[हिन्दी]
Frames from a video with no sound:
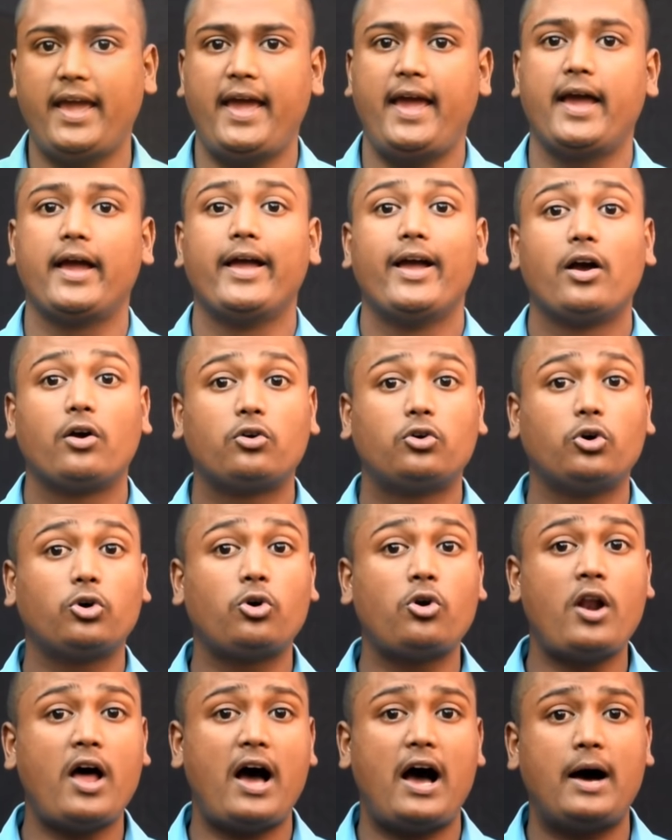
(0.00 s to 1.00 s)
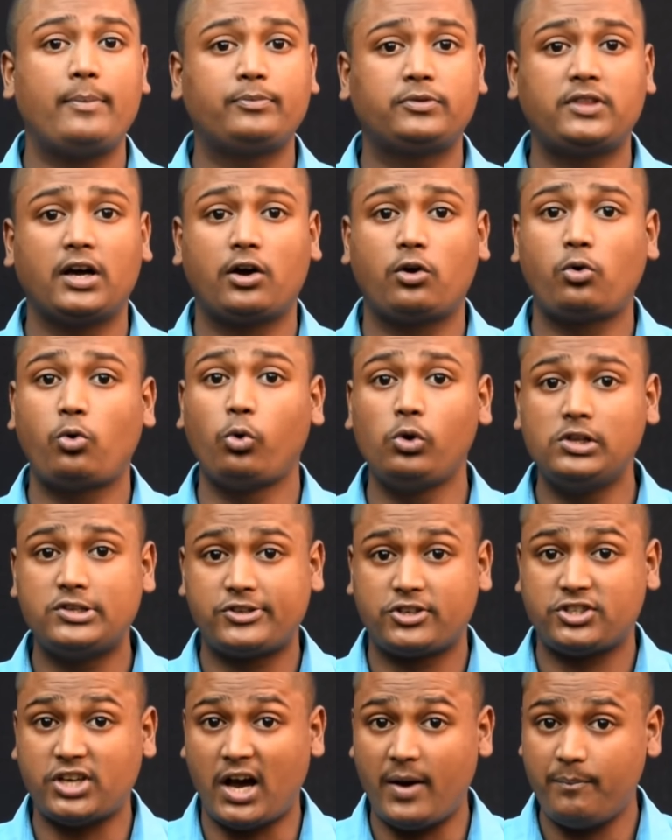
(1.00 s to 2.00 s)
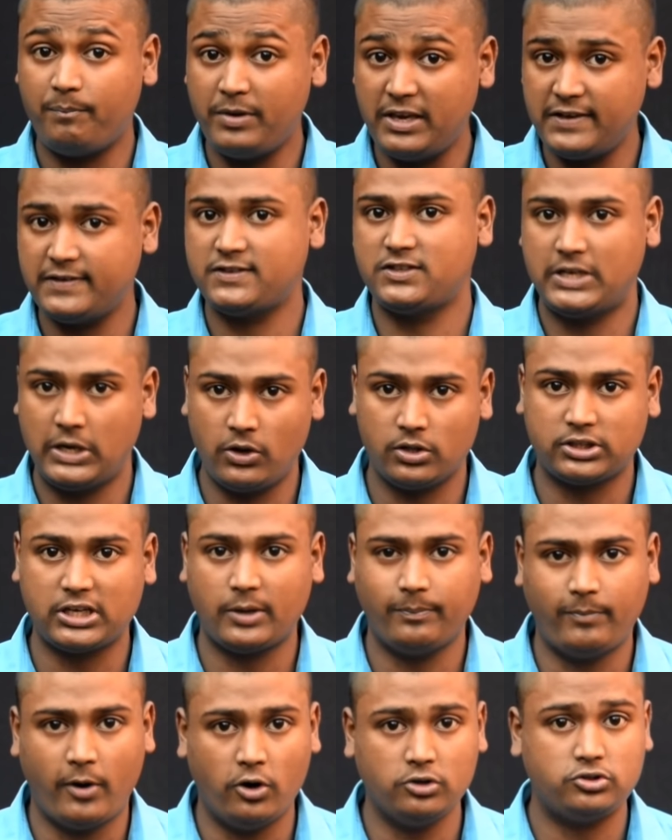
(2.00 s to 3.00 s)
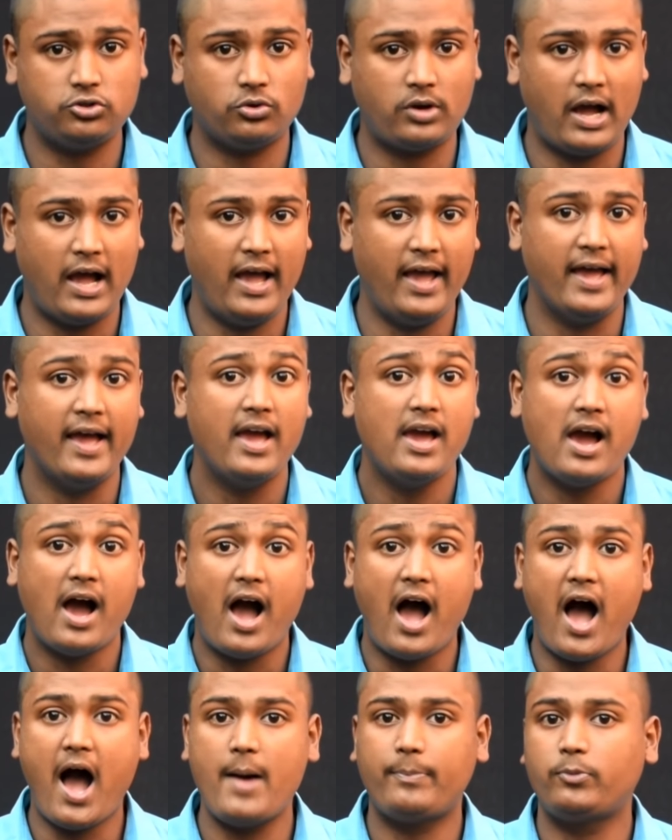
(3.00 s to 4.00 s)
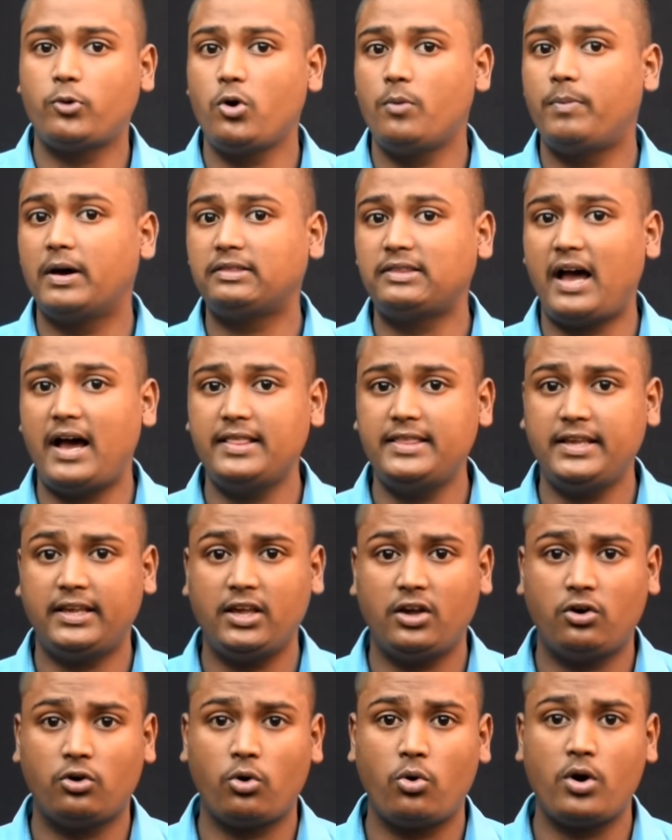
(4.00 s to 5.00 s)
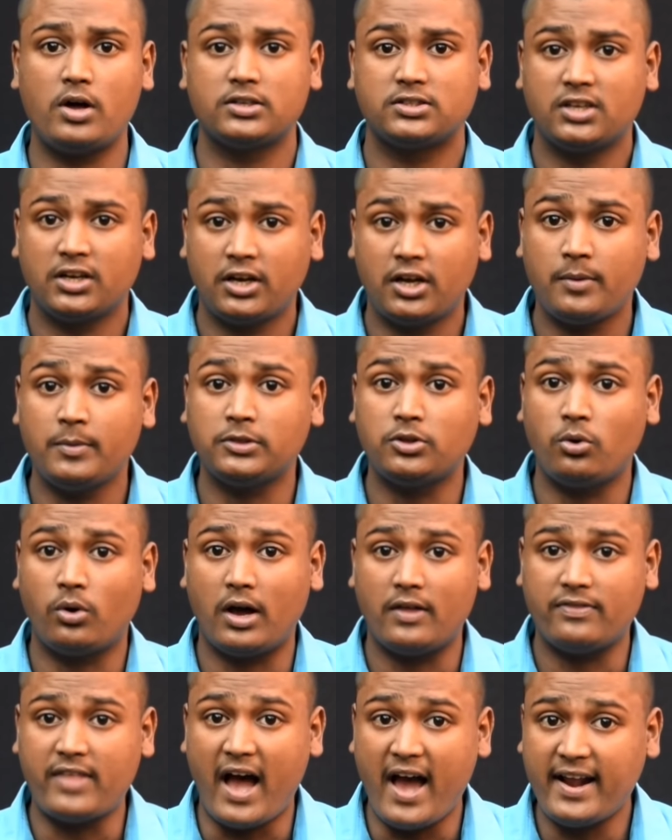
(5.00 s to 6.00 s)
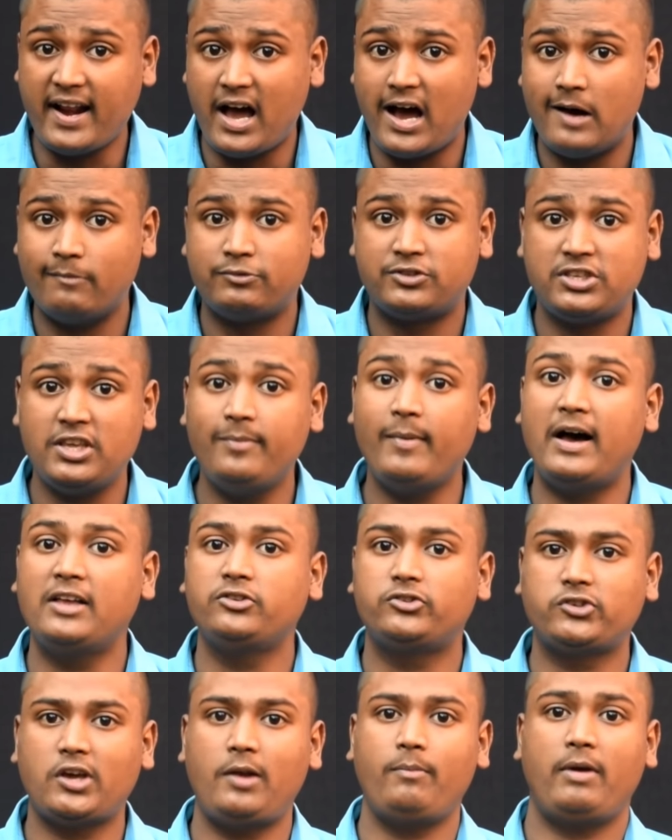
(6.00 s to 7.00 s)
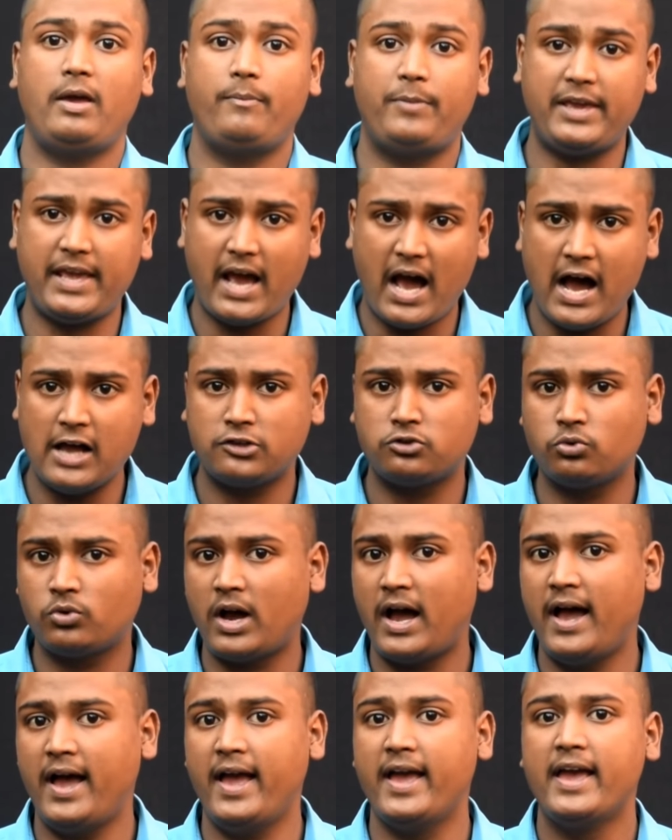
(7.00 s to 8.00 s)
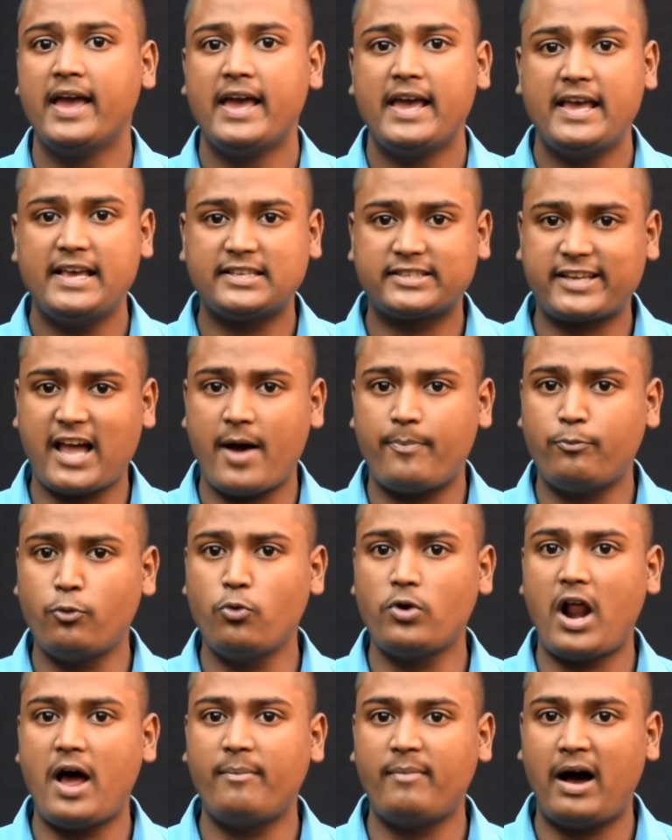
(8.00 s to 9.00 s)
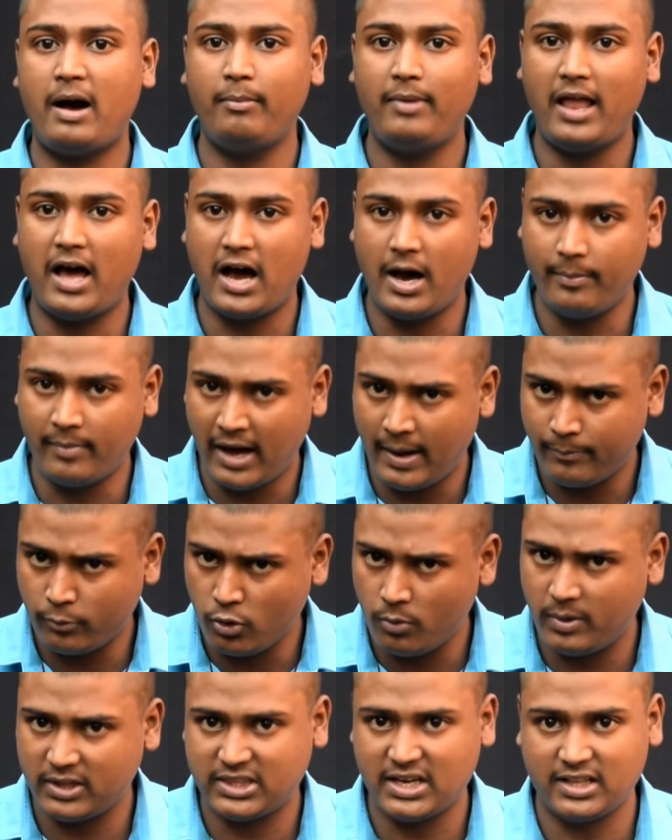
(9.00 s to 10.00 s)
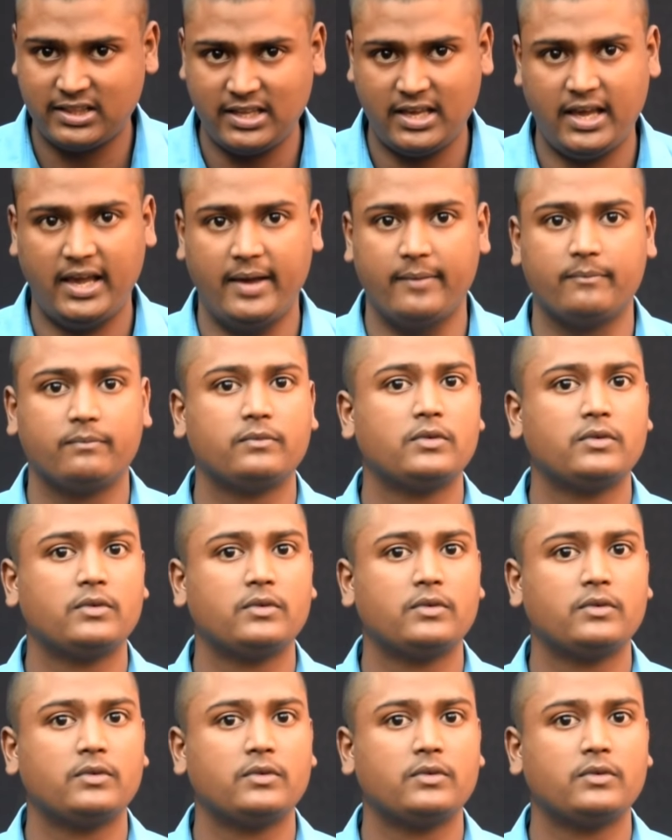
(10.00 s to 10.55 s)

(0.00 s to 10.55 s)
हैं कोरोना अब तक कुल 26 जिलों तक पहुंच चुका है आपको बता दें कि कोरोना संक्रमितों का दायरा अब सीमांचल में भी आ चुका है इसका पूरा मामला हम आपको बताते हैं